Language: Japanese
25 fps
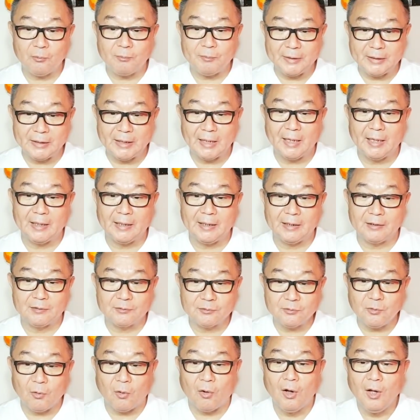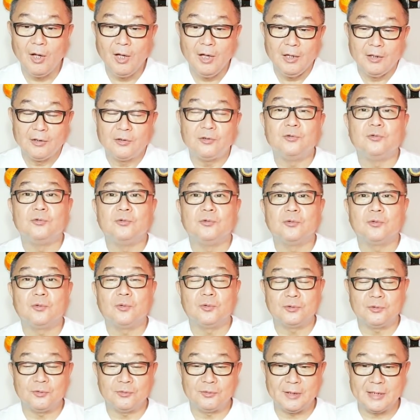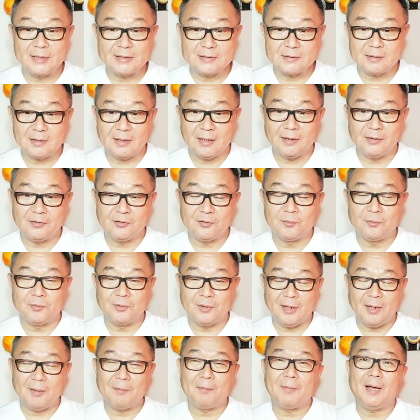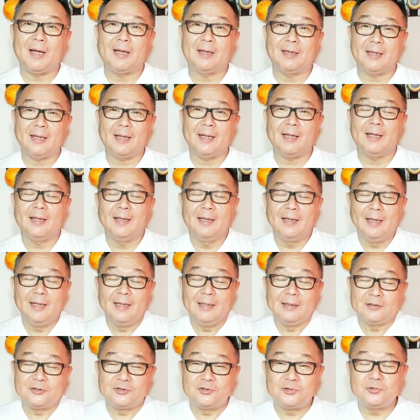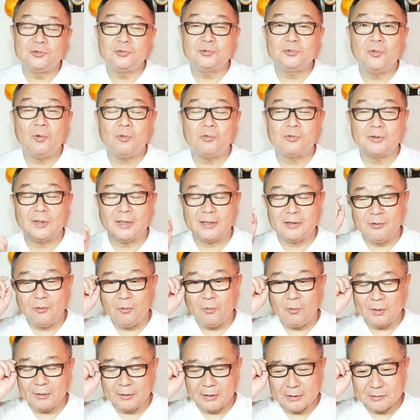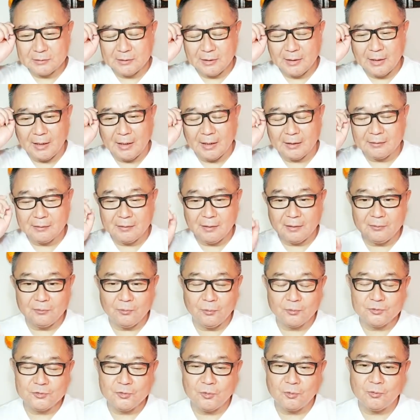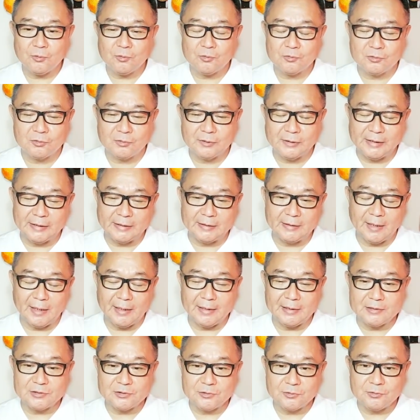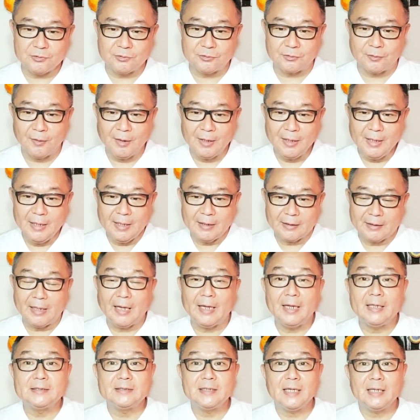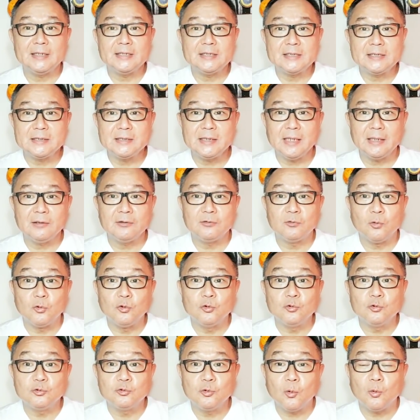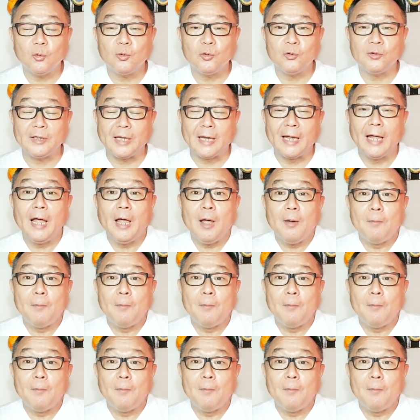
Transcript: みられるということですけれどもねまあね中国が要はですね発展途上国に対する経済支援というところに